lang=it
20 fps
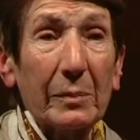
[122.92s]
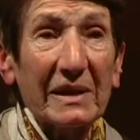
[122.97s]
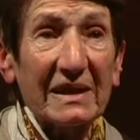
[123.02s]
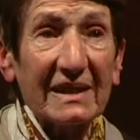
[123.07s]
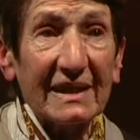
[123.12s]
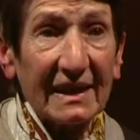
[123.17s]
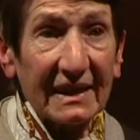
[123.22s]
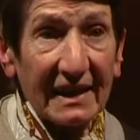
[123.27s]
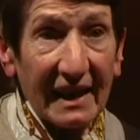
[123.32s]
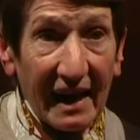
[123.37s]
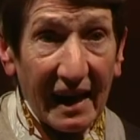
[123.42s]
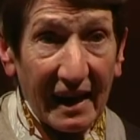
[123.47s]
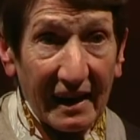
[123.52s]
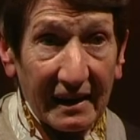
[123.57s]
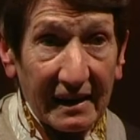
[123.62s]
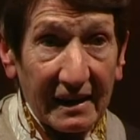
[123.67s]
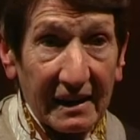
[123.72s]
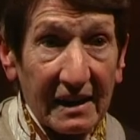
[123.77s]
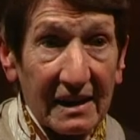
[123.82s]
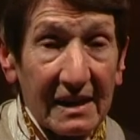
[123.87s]
per sette
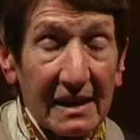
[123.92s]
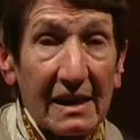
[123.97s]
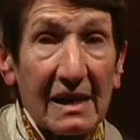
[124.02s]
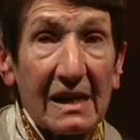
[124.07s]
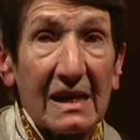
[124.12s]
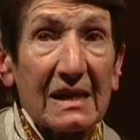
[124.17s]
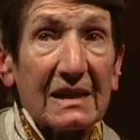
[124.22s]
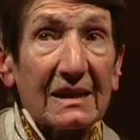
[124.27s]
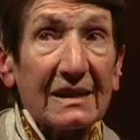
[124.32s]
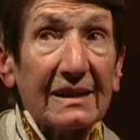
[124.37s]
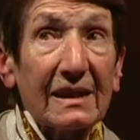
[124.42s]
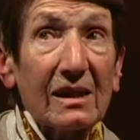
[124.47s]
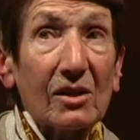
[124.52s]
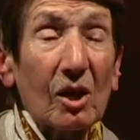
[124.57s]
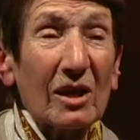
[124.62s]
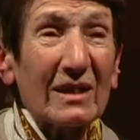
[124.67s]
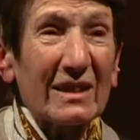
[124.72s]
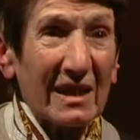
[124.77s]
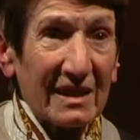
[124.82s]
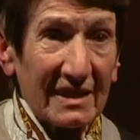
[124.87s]
anni,
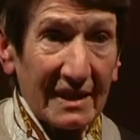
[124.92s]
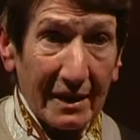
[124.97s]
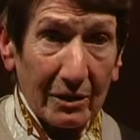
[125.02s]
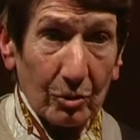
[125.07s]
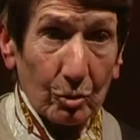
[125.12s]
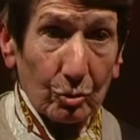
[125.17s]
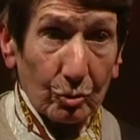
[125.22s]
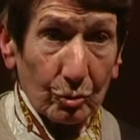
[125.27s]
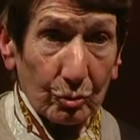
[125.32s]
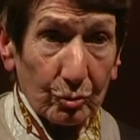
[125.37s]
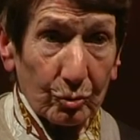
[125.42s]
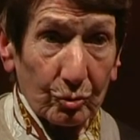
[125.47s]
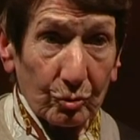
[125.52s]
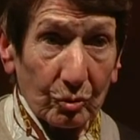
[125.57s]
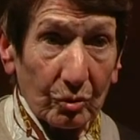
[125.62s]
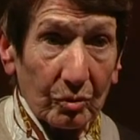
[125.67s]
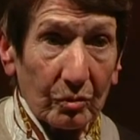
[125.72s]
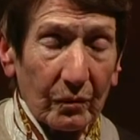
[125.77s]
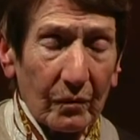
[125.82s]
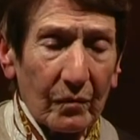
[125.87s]
sino al
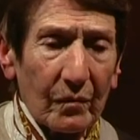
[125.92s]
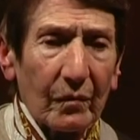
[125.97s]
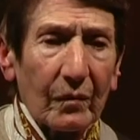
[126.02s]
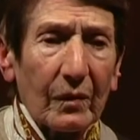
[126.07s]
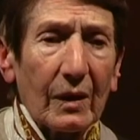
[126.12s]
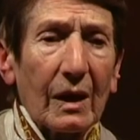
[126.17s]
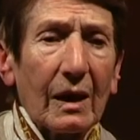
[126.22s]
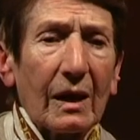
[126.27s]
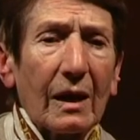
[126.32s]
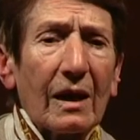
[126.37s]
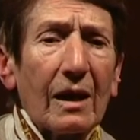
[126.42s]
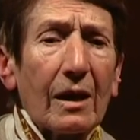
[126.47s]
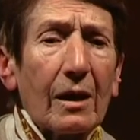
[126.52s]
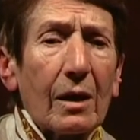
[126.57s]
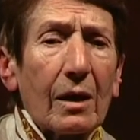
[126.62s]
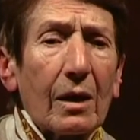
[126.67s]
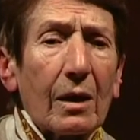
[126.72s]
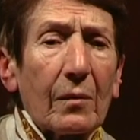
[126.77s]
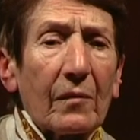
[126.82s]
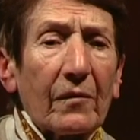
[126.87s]
68
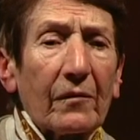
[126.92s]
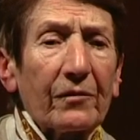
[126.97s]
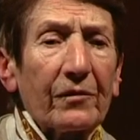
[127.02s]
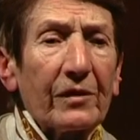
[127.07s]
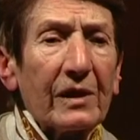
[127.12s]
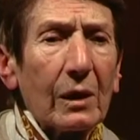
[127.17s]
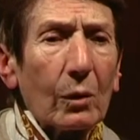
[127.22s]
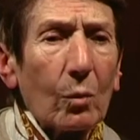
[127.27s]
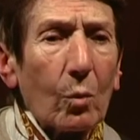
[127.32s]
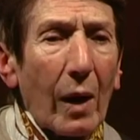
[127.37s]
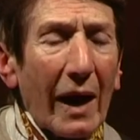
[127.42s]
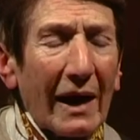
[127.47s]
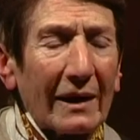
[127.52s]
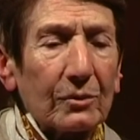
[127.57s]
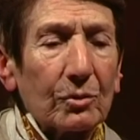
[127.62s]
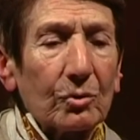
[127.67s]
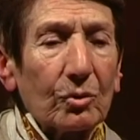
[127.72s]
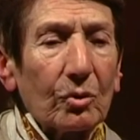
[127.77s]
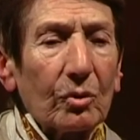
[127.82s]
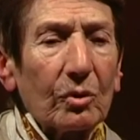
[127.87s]
fin
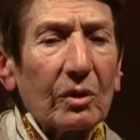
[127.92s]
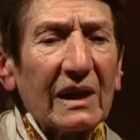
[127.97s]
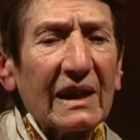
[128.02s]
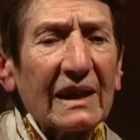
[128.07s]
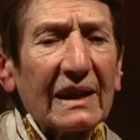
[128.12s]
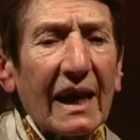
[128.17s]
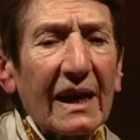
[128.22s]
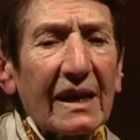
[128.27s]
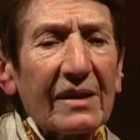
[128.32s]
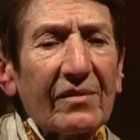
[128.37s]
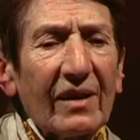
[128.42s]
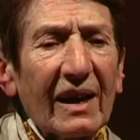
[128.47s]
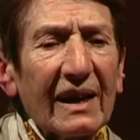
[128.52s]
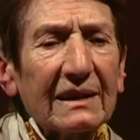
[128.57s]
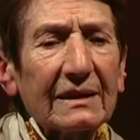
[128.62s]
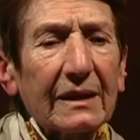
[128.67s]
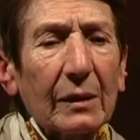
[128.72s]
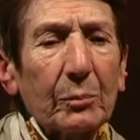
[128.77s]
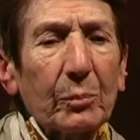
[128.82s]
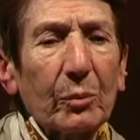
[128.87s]
quando era
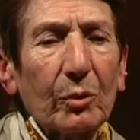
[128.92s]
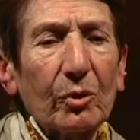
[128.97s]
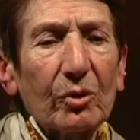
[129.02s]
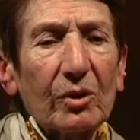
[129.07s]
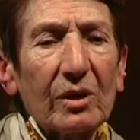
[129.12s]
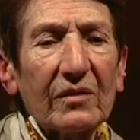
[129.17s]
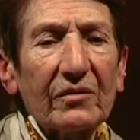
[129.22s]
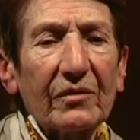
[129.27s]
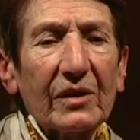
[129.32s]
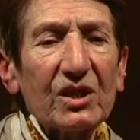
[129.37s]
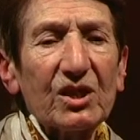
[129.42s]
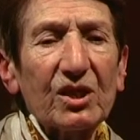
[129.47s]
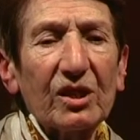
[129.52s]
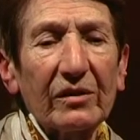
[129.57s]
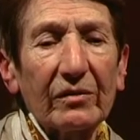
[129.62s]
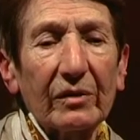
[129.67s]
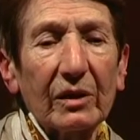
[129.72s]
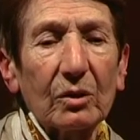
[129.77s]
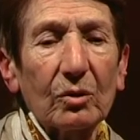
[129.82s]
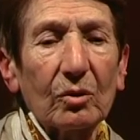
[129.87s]
arrivata poi
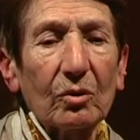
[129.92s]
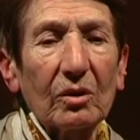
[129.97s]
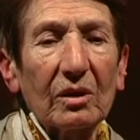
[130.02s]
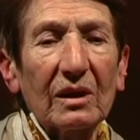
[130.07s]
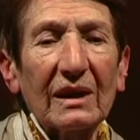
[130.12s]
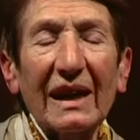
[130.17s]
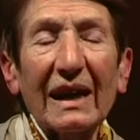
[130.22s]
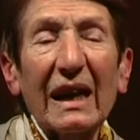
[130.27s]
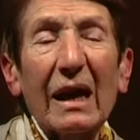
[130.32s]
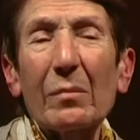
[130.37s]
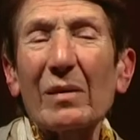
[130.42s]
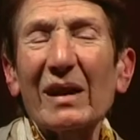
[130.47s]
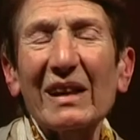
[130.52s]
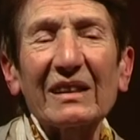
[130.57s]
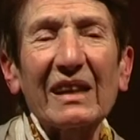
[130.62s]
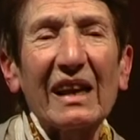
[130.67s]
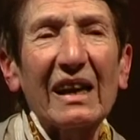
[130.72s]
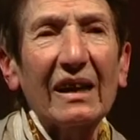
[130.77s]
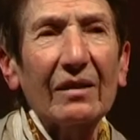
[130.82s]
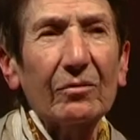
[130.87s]
facevano la Camera
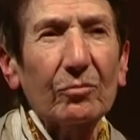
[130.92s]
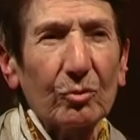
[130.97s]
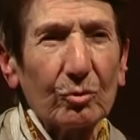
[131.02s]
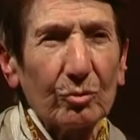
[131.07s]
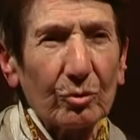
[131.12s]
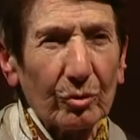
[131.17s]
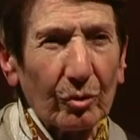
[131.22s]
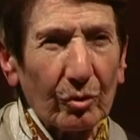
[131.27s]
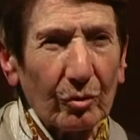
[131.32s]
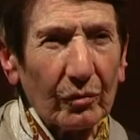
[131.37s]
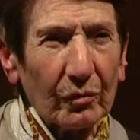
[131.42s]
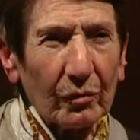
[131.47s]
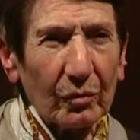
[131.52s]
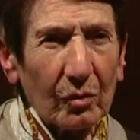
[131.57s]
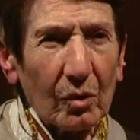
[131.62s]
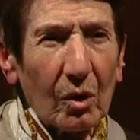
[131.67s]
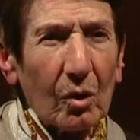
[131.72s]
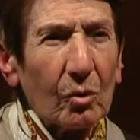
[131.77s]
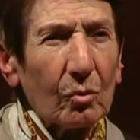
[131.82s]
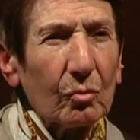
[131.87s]
del Lavoro.
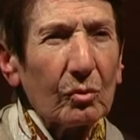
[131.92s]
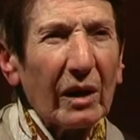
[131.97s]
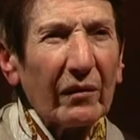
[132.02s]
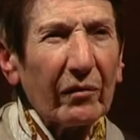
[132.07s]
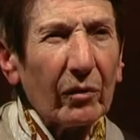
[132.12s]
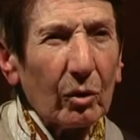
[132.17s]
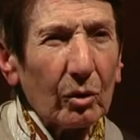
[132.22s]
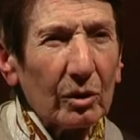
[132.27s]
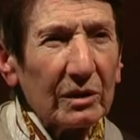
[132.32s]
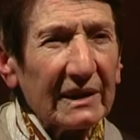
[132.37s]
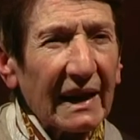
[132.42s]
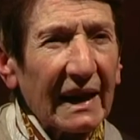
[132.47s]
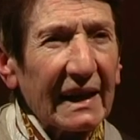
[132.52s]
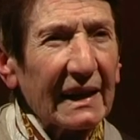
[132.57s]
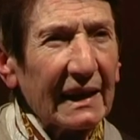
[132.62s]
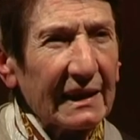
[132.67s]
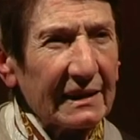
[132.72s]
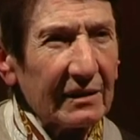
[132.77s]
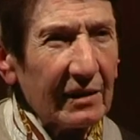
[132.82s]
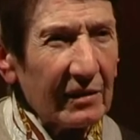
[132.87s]
Una volta
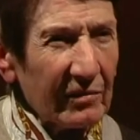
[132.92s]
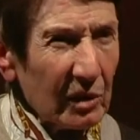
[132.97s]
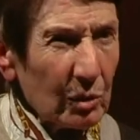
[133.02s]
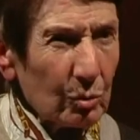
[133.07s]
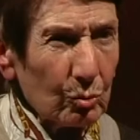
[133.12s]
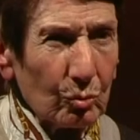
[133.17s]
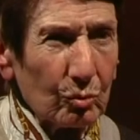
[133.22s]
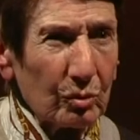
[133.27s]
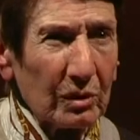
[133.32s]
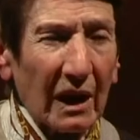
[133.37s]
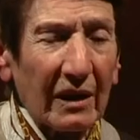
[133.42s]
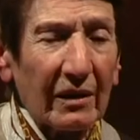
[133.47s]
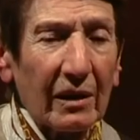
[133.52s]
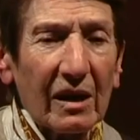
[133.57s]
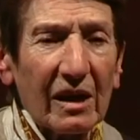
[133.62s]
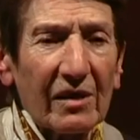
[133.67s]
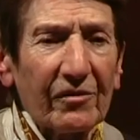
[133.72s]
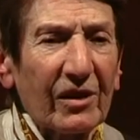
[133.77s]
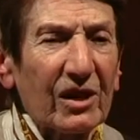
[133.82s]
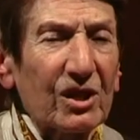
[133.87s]
era venuta
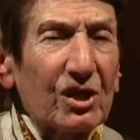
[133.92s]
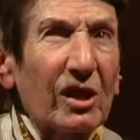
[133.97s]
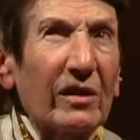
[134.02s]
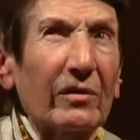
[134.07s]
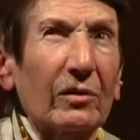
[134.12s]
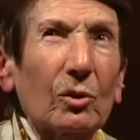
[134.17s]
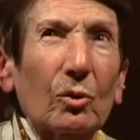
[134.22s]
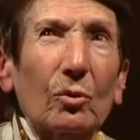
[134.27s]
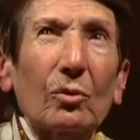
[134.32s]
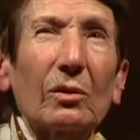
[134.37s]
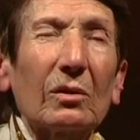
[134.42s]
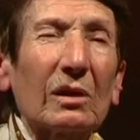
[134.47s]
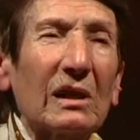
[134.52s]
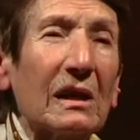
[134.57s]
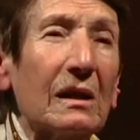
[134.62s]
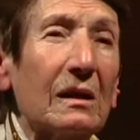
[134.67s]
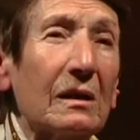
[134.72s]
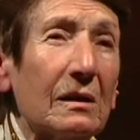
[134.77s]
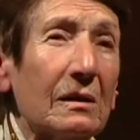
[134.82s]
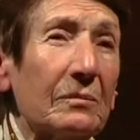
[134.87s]
e facevano,
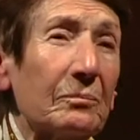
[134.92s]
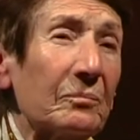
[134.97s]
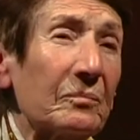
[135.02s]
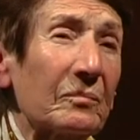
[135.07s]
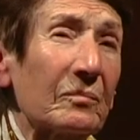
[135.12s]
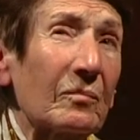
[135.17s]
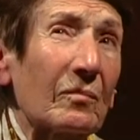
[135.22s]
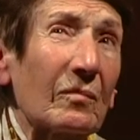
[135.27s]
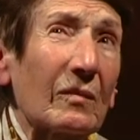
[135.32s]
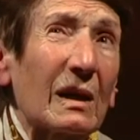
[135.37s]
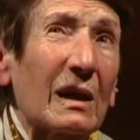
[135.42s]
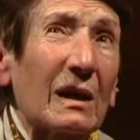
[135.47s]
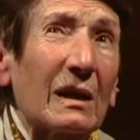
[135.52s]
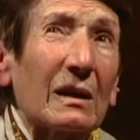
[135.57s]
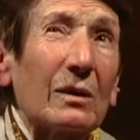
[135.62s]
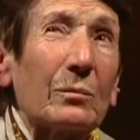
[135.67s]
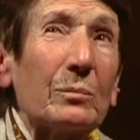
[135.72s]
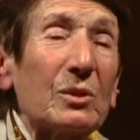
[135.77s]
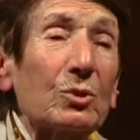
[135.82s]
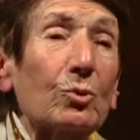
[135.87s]
eh,
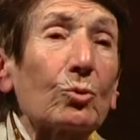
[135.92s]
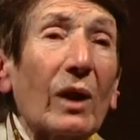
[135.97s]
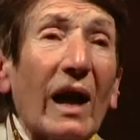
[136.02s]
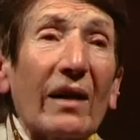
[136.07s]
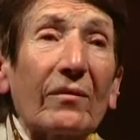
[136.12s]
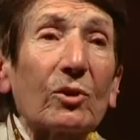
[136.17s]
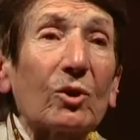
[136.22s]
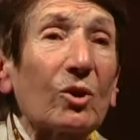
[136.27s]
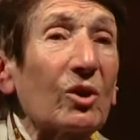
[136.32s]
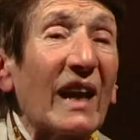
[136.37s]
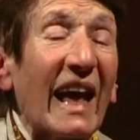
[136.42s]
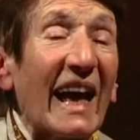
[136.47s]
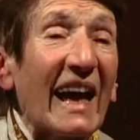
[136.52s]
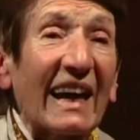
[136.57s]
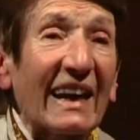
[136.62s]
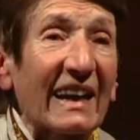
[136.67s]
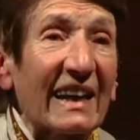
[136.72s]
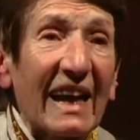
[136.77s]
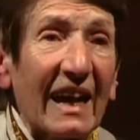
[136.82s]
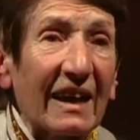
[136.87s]
misuravano
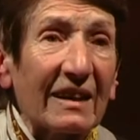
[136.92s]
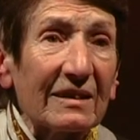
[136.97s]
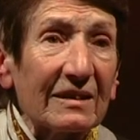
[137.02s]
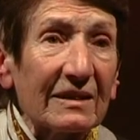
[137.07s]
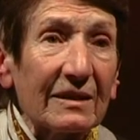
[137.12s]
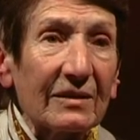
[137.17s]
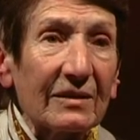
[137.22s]
l'aria